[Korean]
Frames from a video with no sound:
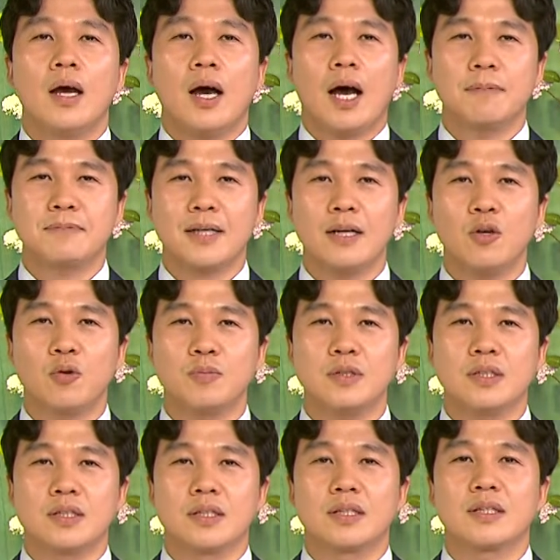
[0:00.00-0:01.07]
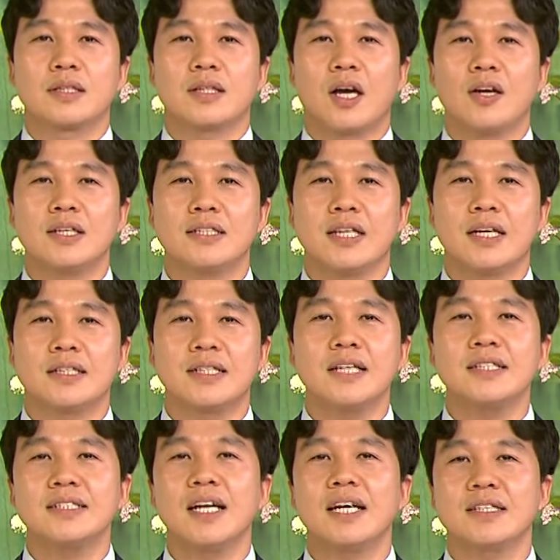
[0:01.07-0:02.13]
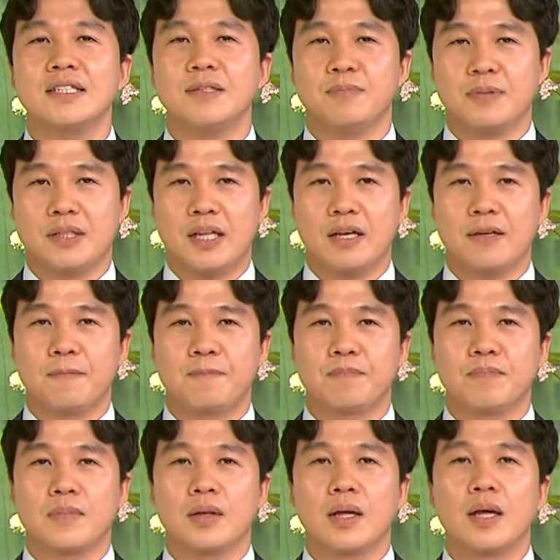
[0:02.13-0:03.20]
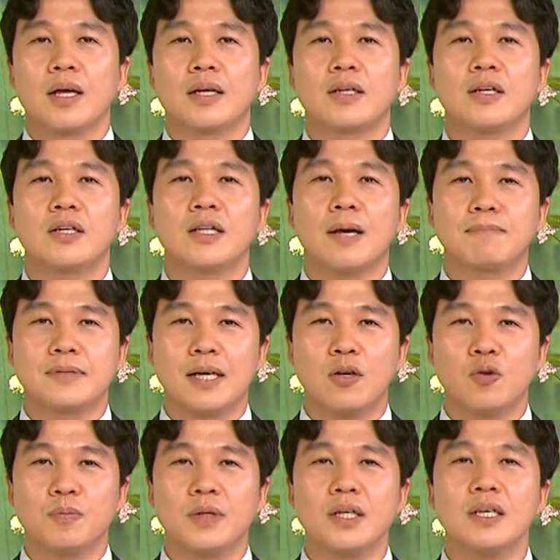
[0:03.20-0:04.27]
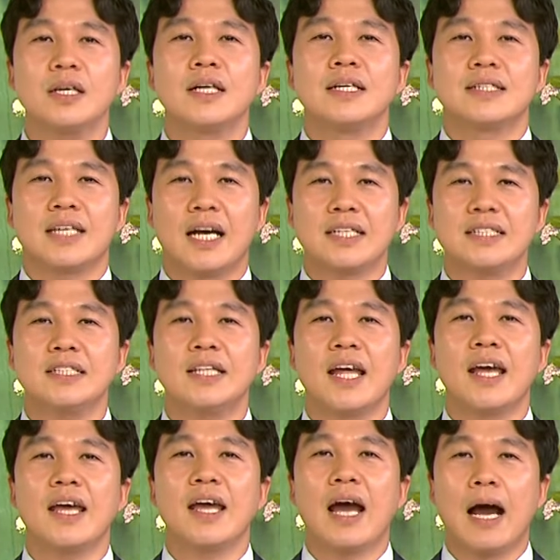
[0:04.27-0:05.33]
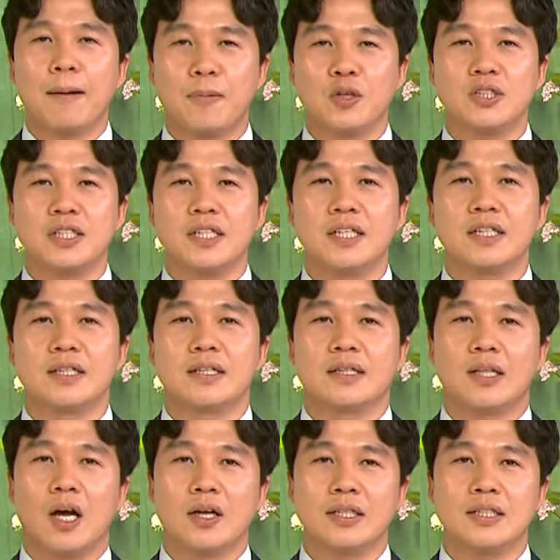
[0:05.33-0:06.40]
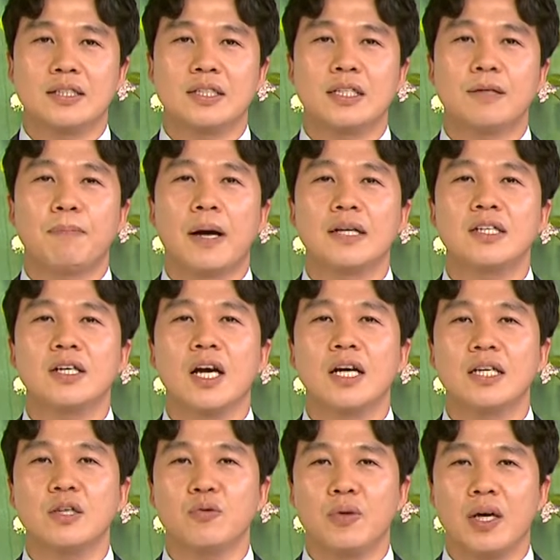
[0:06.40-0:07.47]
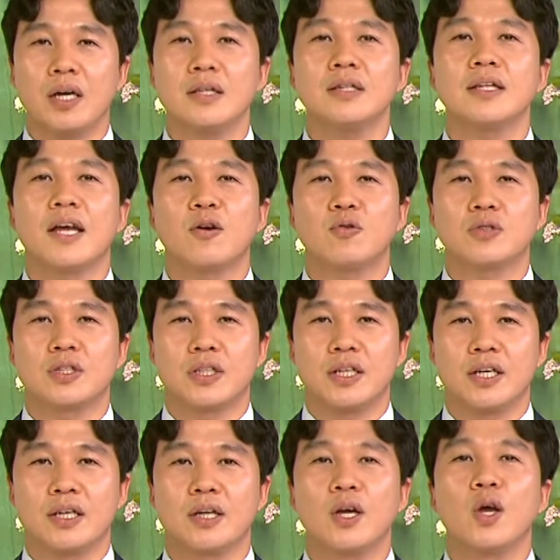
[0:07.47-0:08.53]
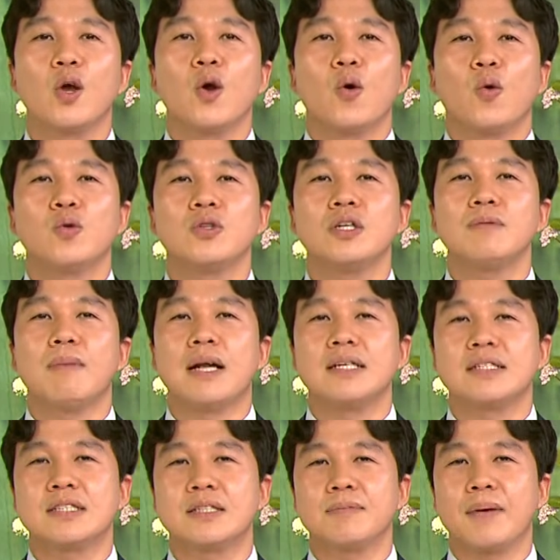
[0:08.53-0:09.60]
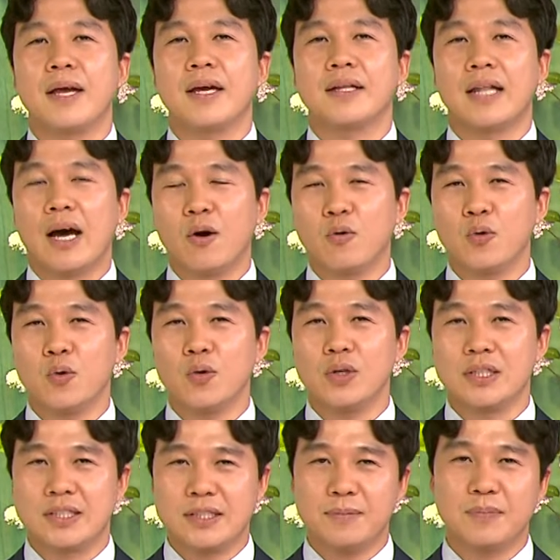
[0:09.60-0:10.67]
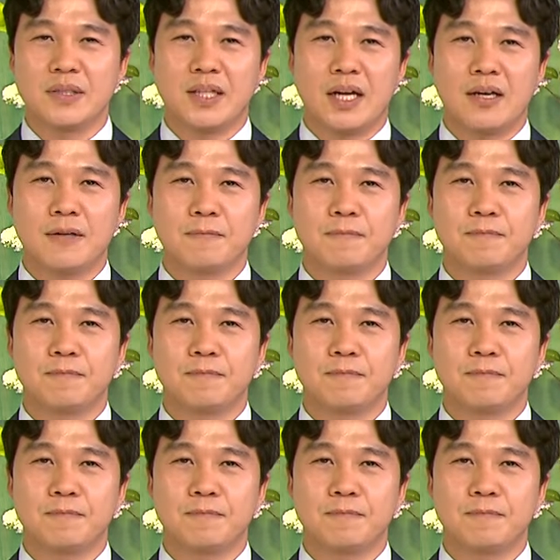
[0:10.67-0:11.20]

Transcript: 압살롬은 다윗의 셋째 아들입니다. 그런 압살롬이 자신의 아버지인 다윗을 반역하기 위한 내용들이 오늘 말씀에 나오고 있습니다.